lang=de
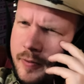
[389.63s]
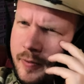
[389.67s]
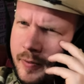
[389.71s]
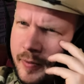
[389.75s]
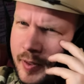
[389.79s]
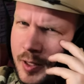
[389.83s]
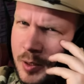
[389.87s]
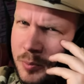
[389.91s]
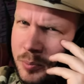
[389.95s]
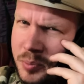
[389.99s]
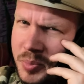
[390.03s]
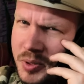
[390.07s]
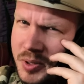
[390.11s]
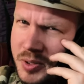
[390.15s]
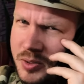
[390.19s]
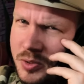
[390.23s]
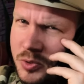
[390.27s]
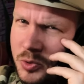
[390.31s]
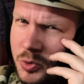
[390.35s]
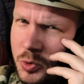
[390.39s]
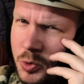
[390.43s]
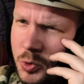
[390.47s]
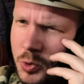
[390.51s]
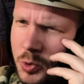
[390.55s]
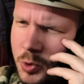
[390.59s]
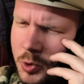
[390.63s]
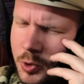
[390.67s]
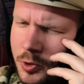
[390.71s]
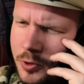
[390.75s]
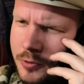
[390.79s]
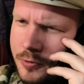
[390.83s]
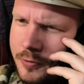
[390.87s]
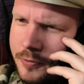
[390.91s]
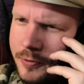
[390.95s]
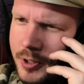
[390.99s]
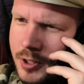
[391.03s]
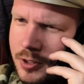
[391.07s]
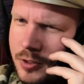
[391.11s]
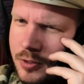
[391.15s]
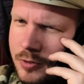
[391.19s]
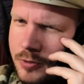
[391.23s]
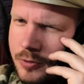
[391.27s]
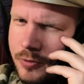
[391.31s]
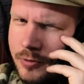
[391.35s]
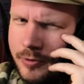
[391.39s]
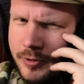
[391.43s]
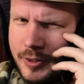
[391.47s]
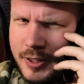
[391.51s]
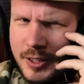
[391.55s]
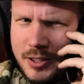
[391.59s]
Wer bist du und was
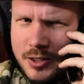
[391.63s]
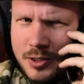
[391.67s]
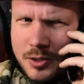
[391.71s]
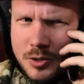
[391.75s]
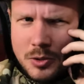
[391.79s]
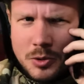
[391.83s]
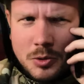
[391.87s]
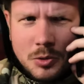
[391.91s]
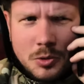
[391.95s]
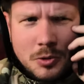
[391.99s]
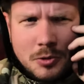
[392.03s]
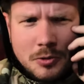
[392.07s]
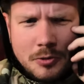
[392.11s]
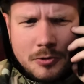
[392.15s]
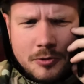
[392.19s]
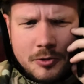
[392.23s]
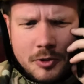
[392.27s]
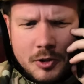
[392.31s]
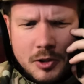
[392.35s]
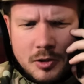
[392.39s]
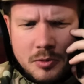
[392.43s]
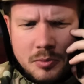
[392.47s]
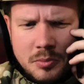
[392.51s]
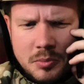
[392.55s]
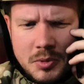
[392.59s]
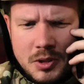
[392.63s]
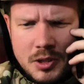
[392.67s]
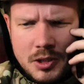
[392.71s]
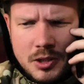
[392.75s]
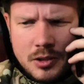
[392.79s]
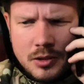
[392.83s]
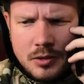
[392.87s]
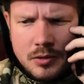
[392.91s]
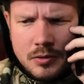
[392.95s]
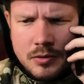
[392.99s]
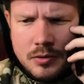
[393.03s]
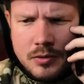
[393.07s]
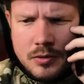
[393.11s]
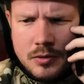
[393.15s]
willst du von mir?